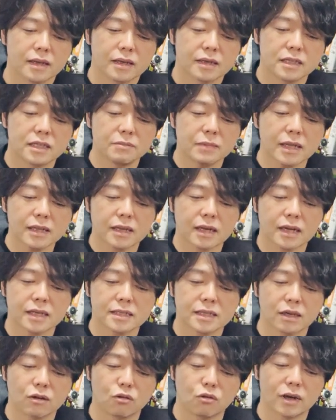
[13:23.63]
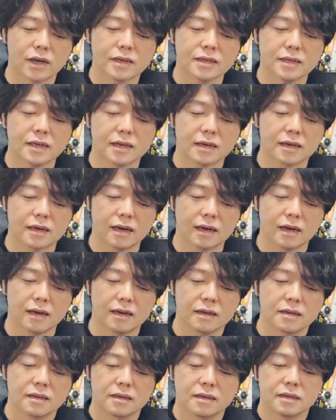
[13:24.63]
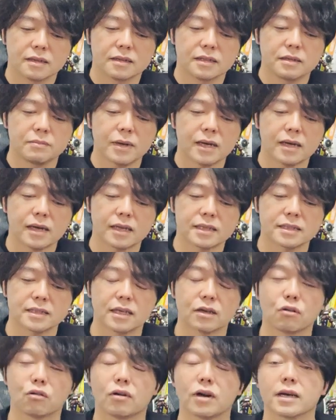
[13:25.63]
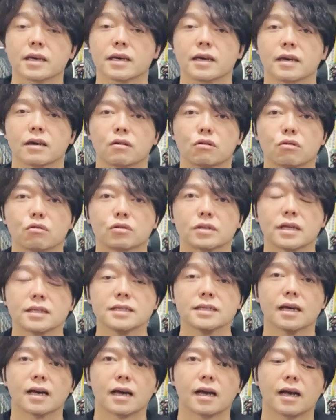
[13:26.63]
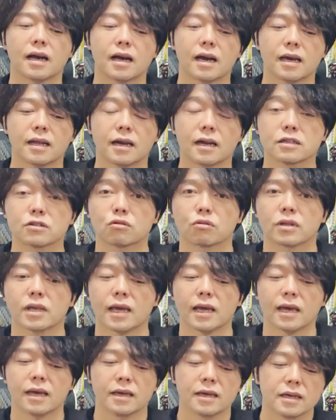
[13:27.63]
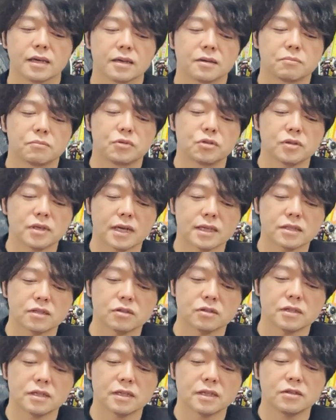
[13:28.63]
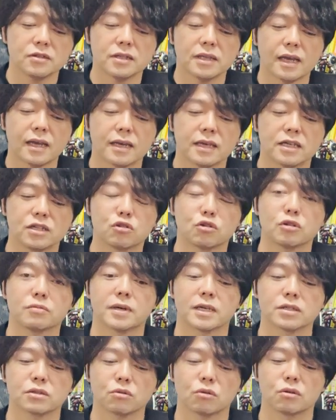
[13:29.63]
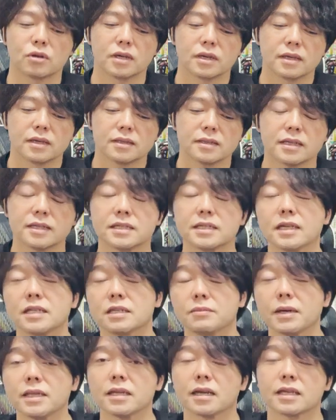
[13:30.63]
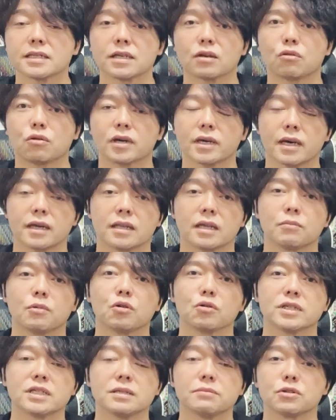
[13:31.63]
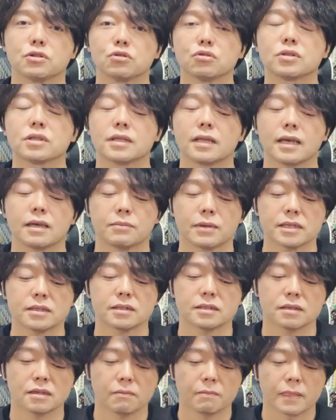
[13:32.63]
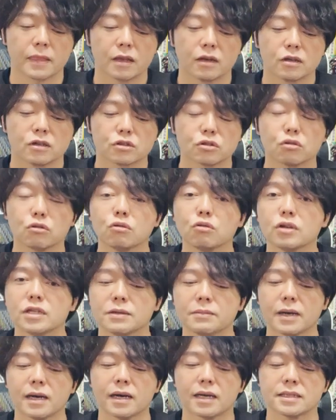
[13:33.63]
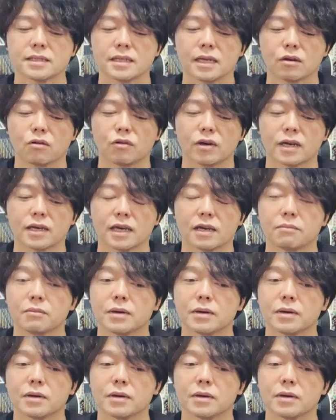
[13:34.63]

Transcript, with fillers: 2万7500円か2万8500円この2つが考えられるので分割売りで挑みますとで実際に2万7500円でも一部売っていますその後2万8500円